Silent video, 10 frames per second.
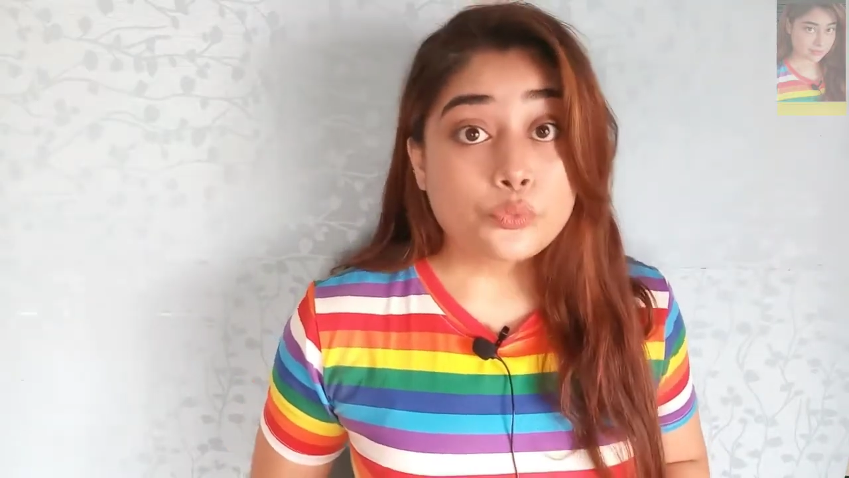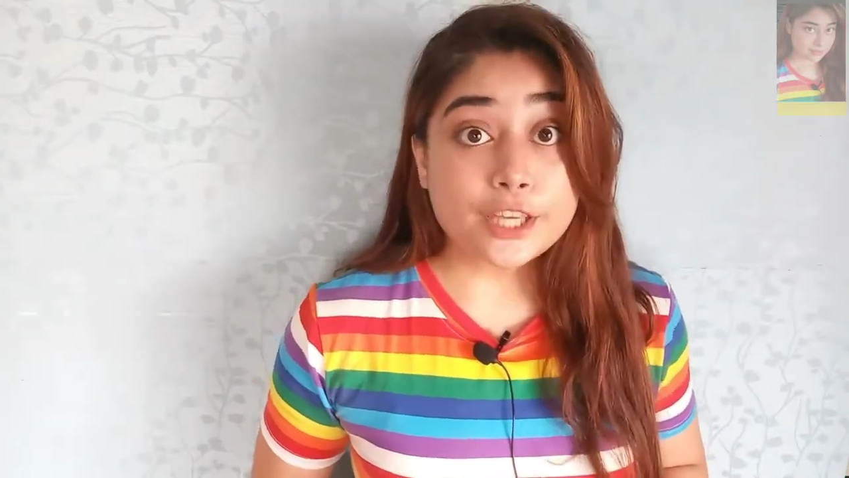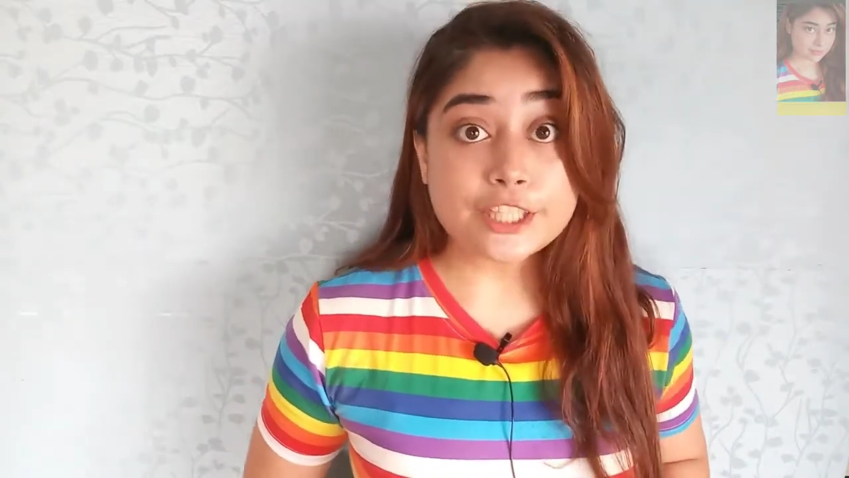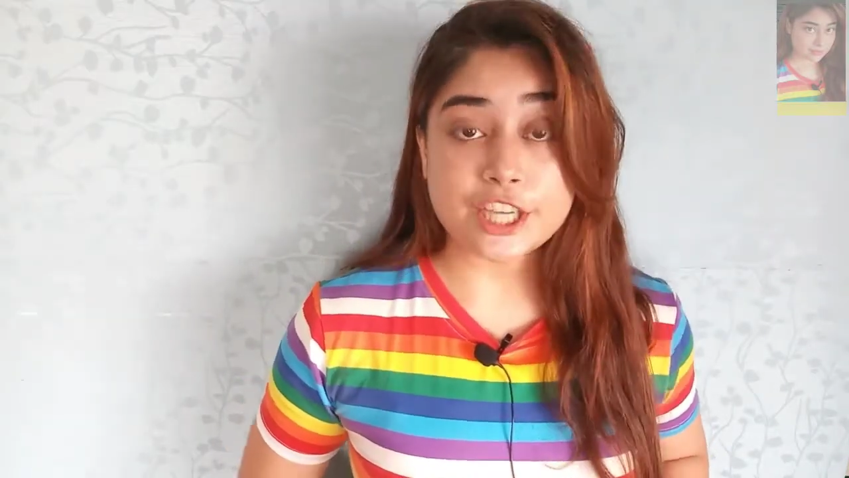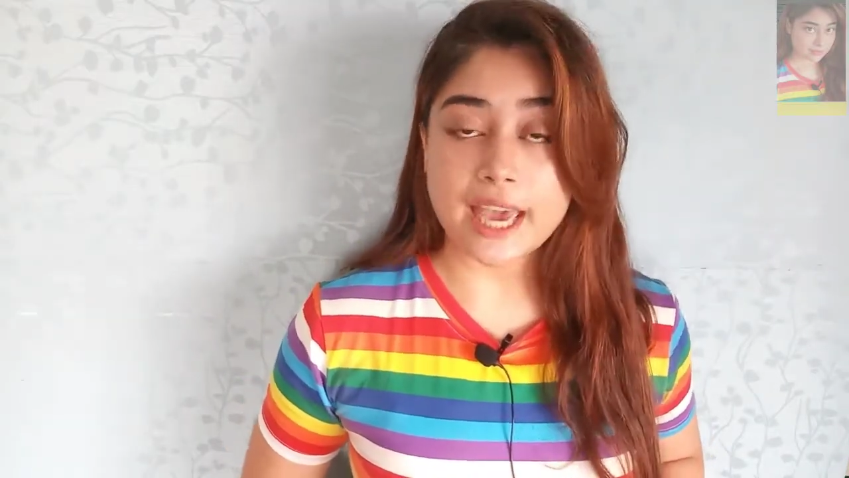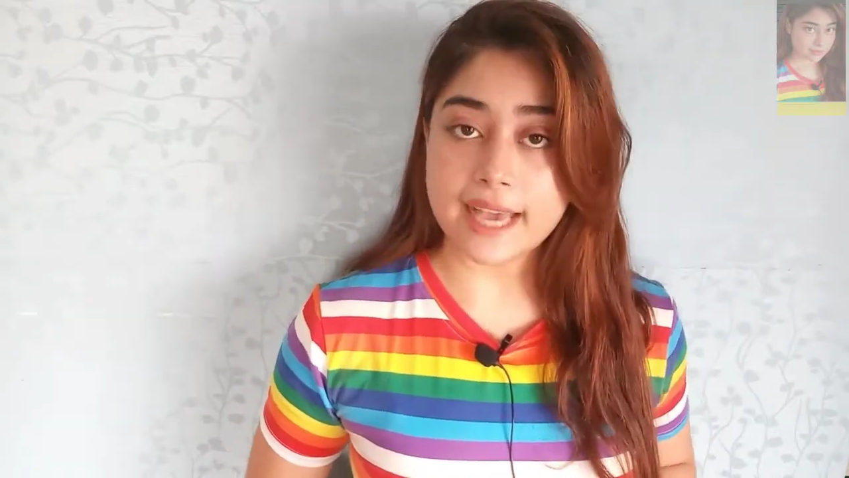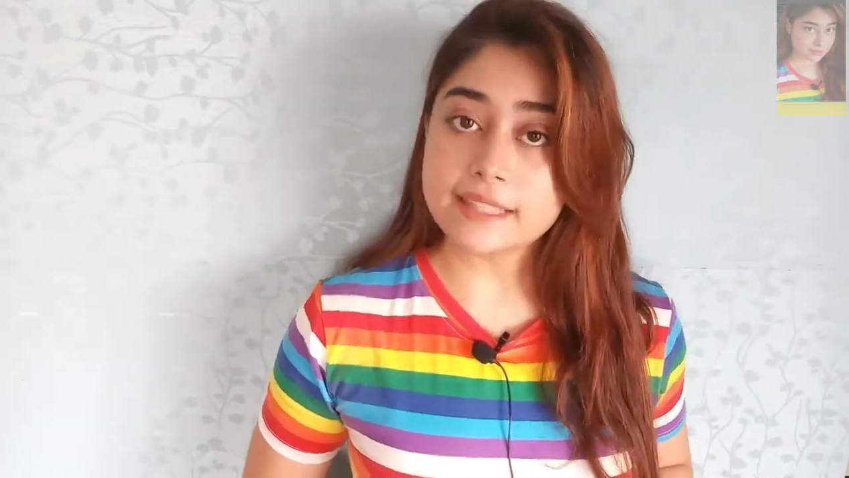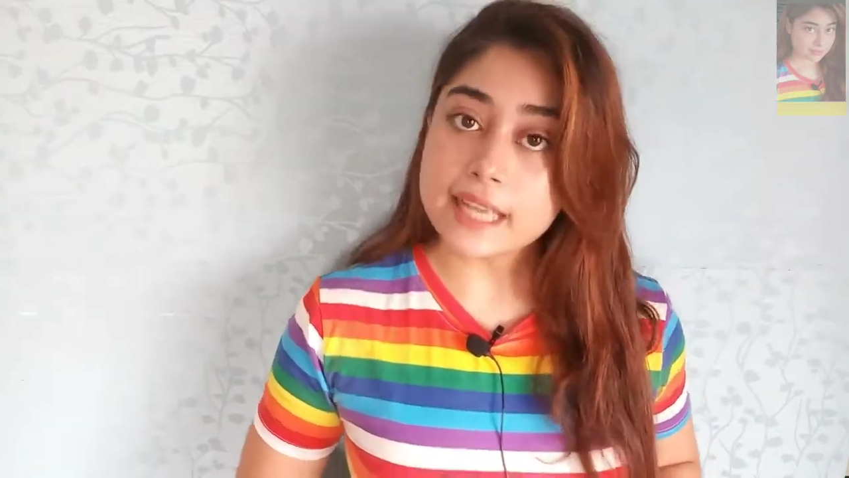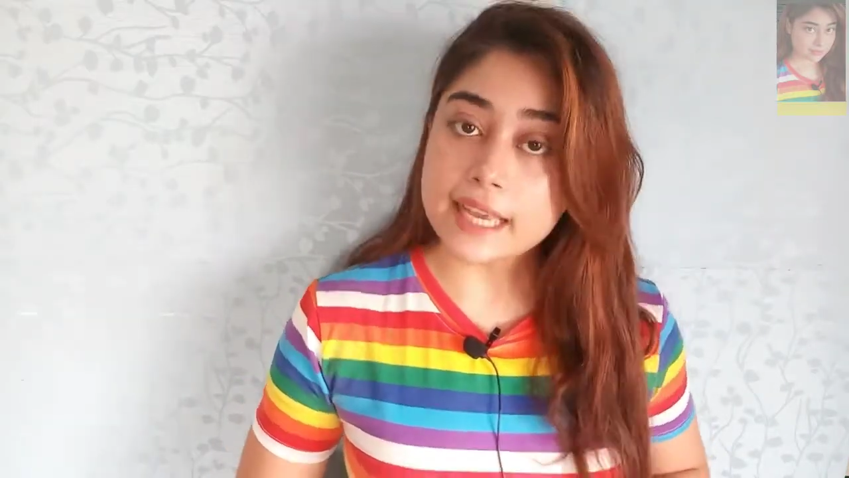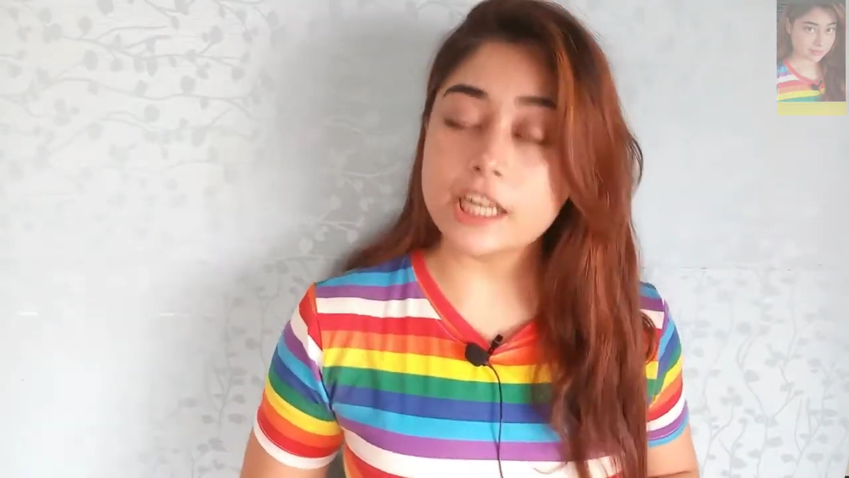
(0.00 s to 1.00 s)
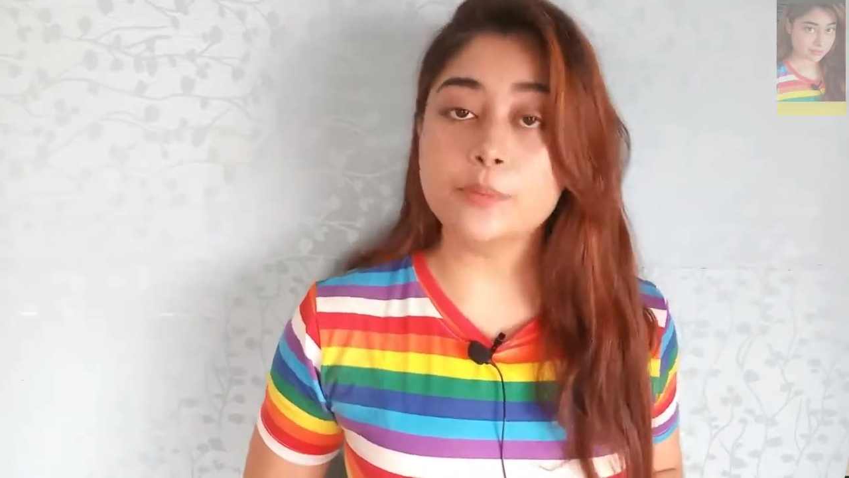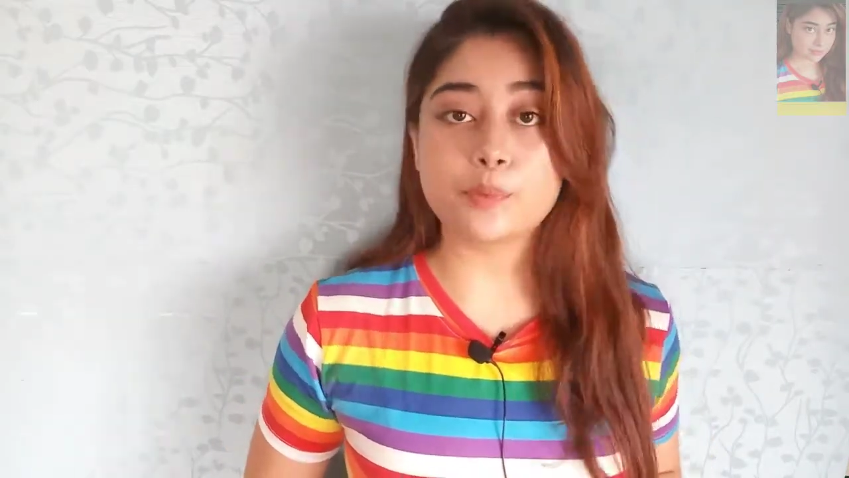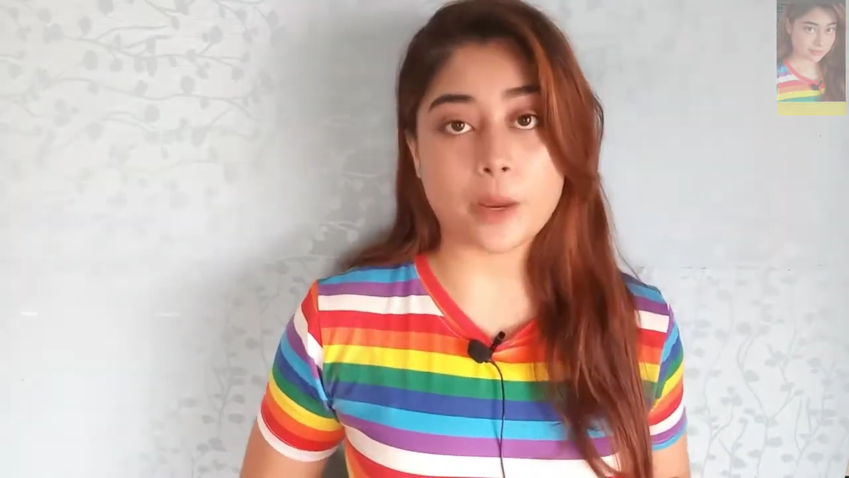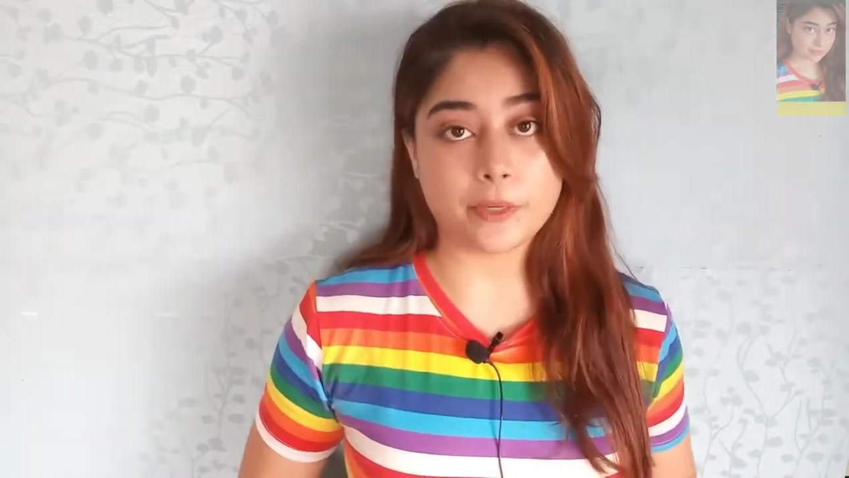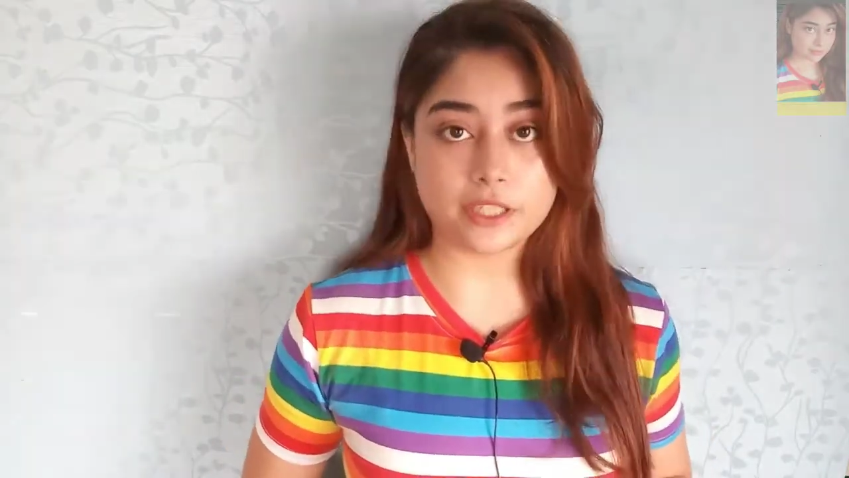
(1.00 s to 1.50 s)
which has healing
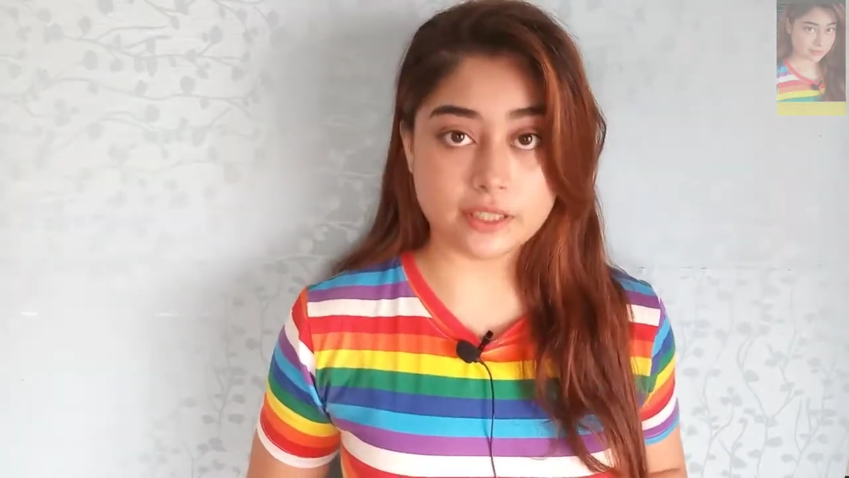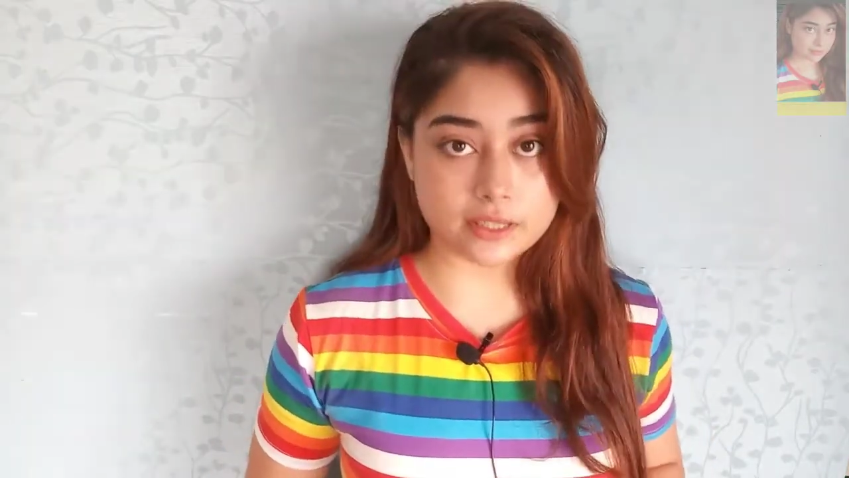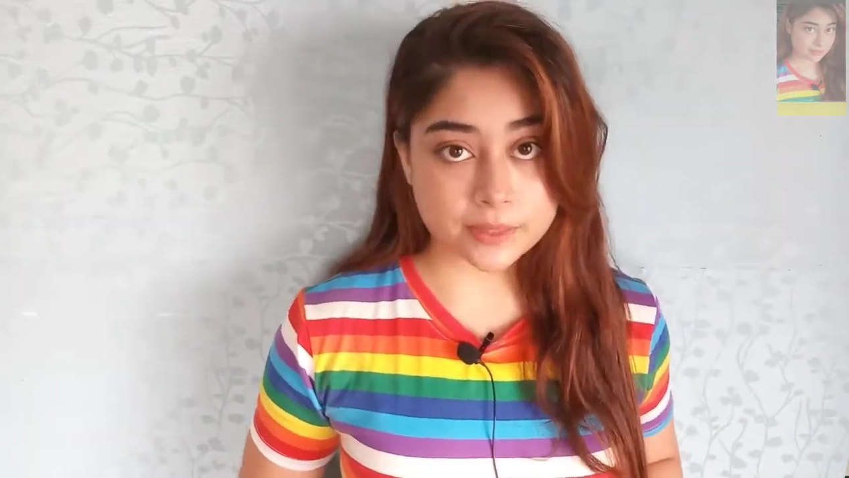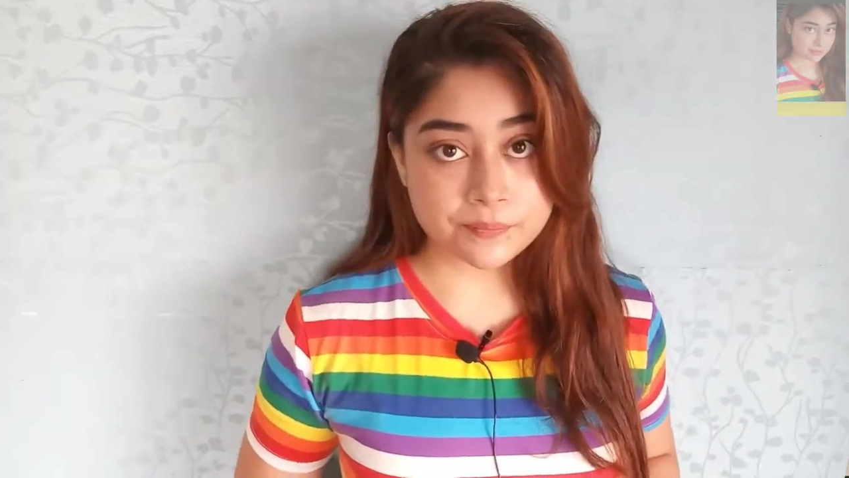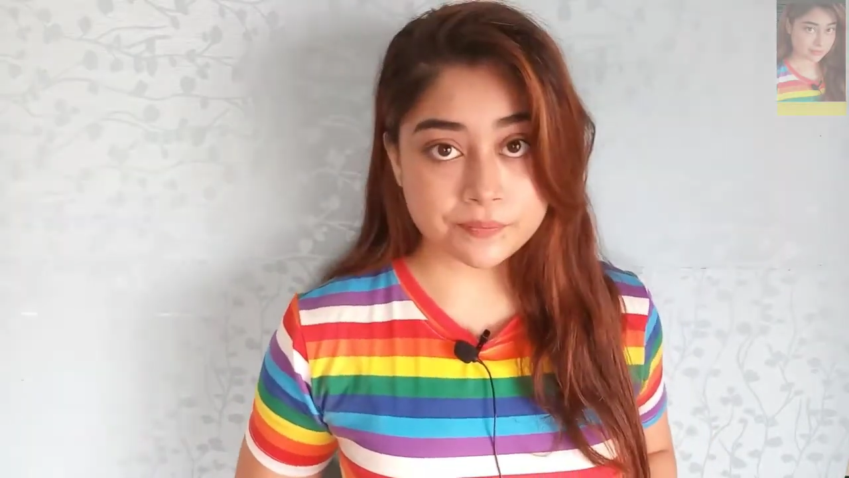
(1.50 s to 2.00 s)
properties.